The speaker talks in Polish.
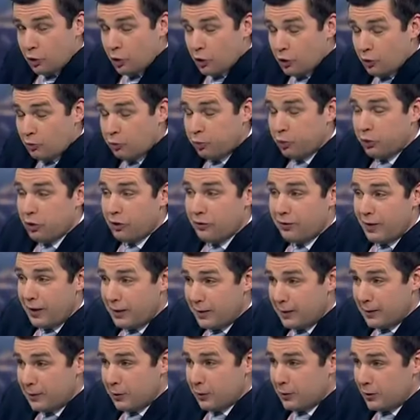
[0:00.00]
to, co
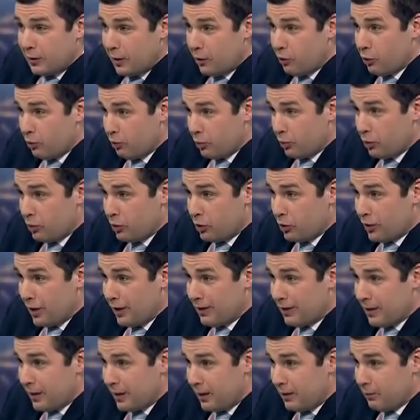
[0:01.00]
zbudowane zostało pod
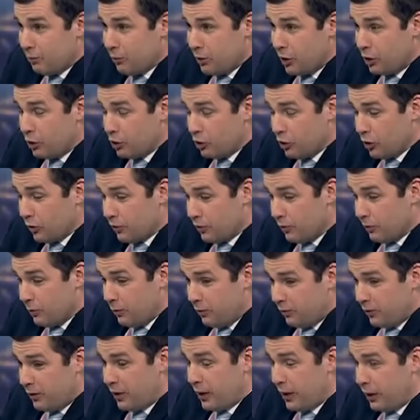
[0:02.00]
sztandarem tęczowym,
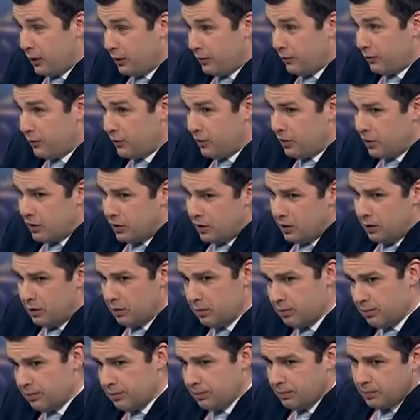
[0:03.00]
w tej
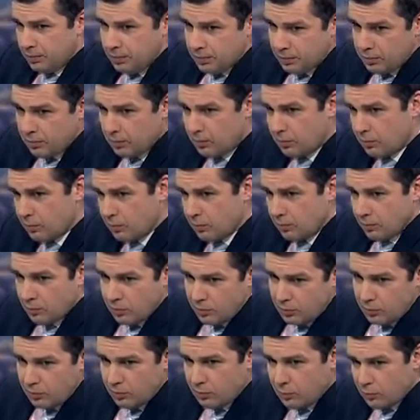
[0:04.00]
chwili
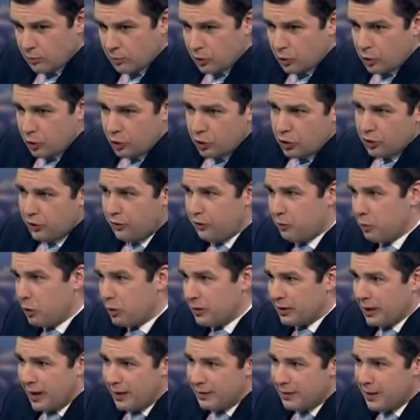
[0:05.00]
drży w
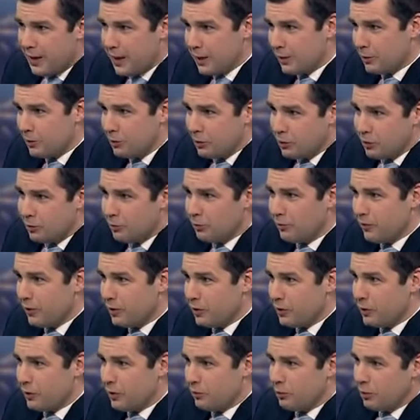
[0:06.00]
posadach, niczym
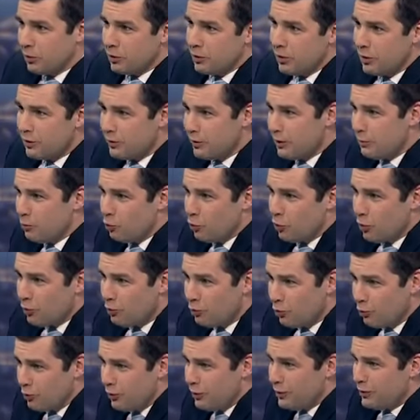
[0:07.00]
25 lat temu
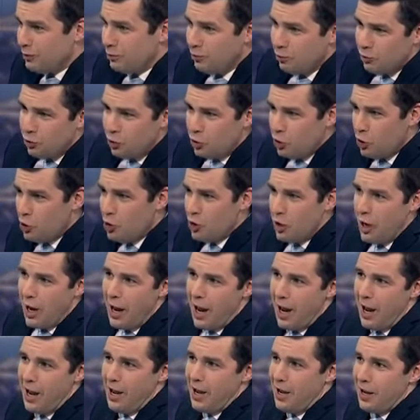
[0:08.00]
komunizm, czy nie?
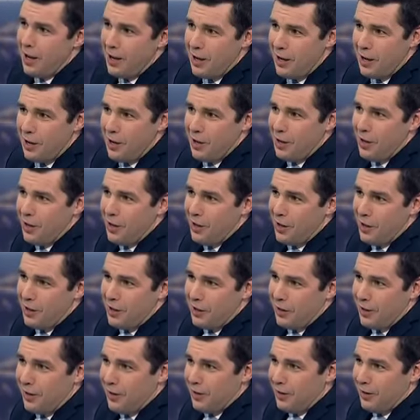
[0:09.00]
Nic nie zostało
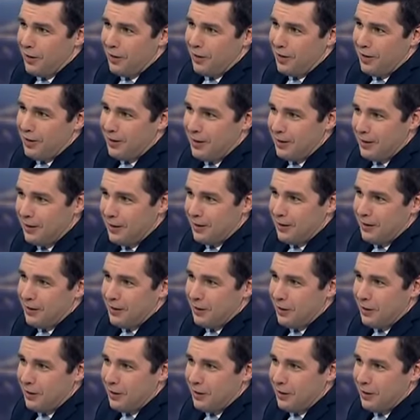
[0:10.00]
zbudowane pod